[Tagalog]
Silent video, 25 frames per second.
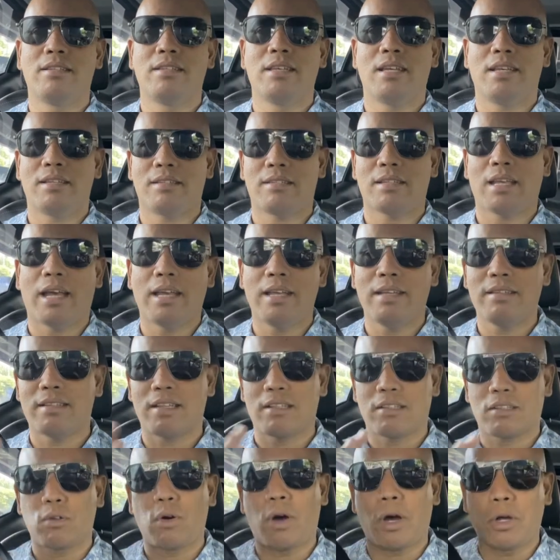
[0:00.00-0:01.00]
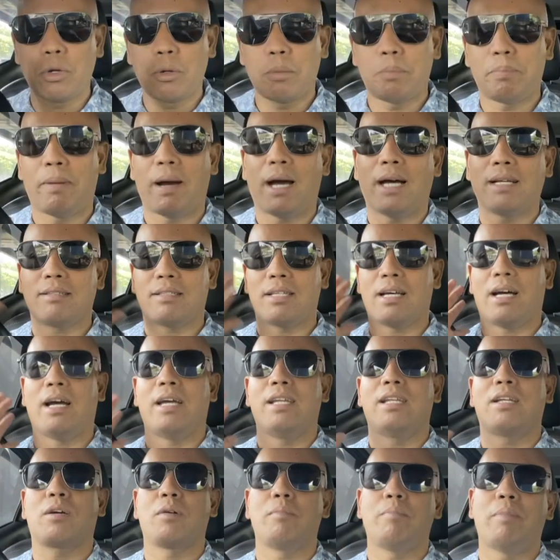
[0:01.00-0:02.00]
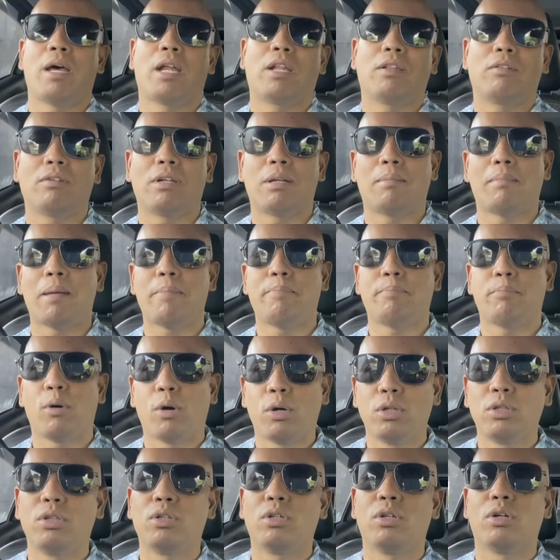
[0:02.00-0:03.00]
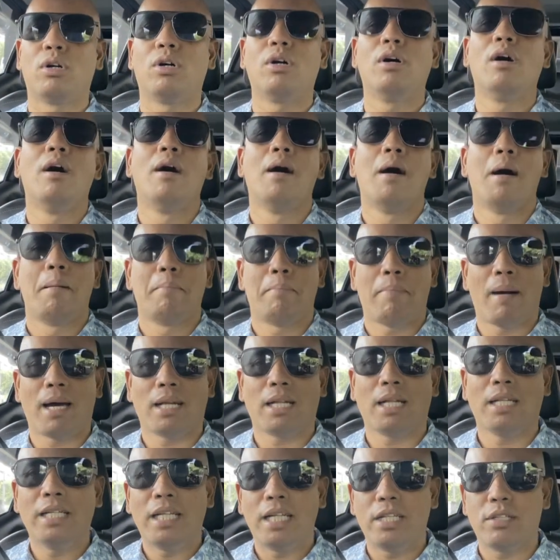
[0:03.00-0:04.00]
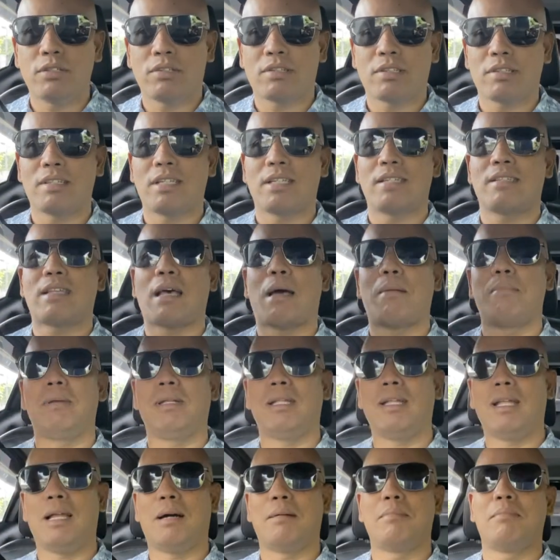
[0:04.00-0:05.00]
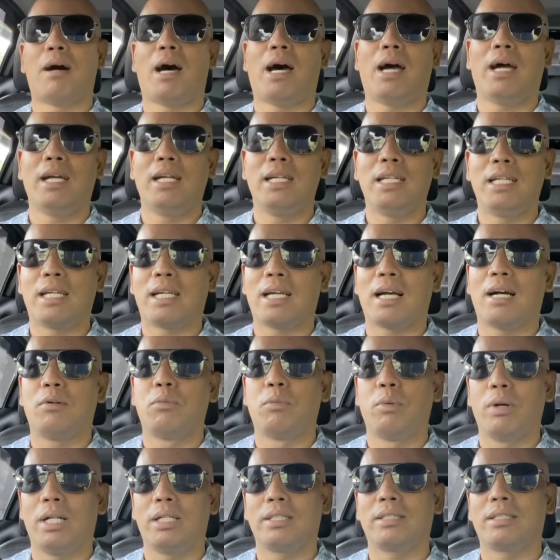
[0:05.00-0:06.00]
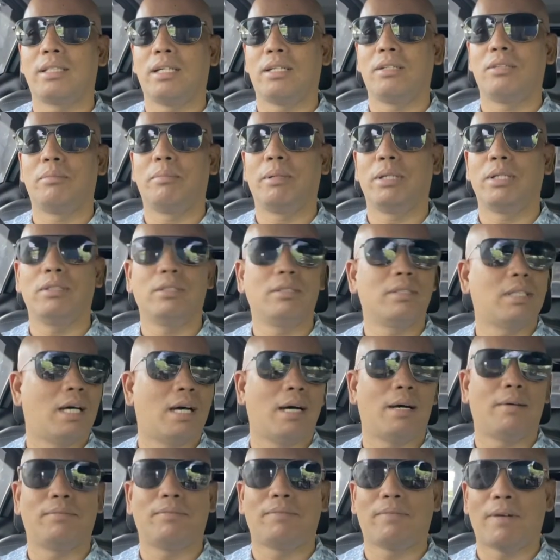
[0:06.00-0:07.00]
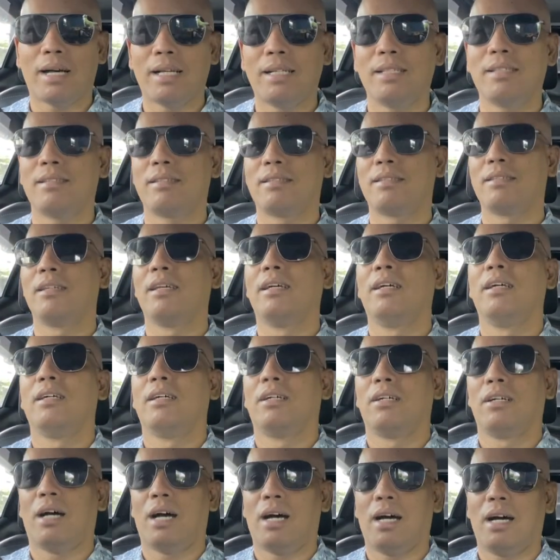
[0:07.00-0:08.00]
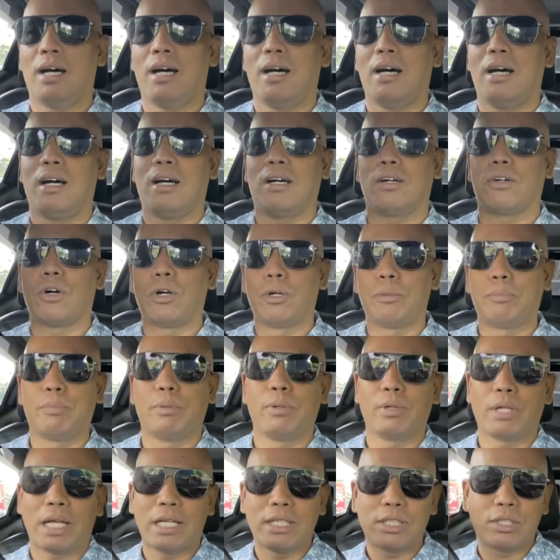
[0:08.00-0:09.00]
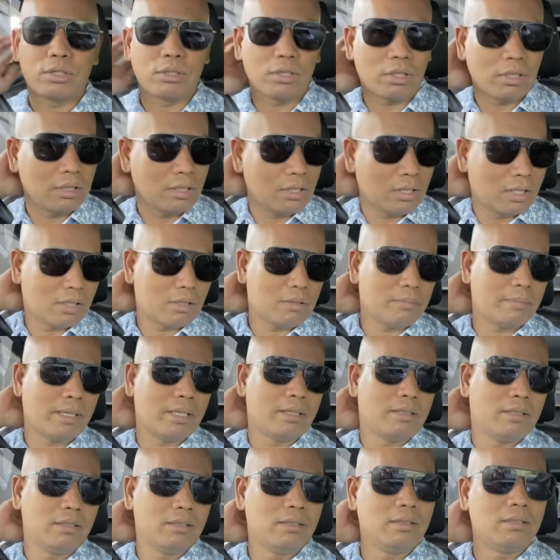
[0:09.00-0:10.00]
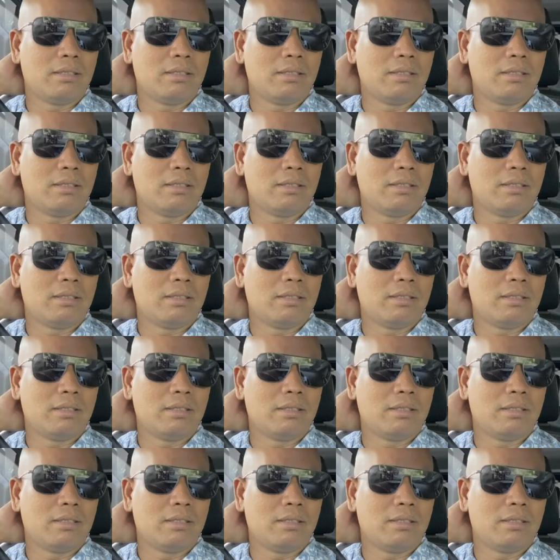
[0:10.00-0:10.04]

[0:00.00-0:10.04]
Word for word: GSIS at kung ano pa ang sangay ng gobyerno na may pondo para dito sa sinasabi nilang Maharlika Wealth, ano ba yun? Uh, funds uh, Corporation, ano ba yun?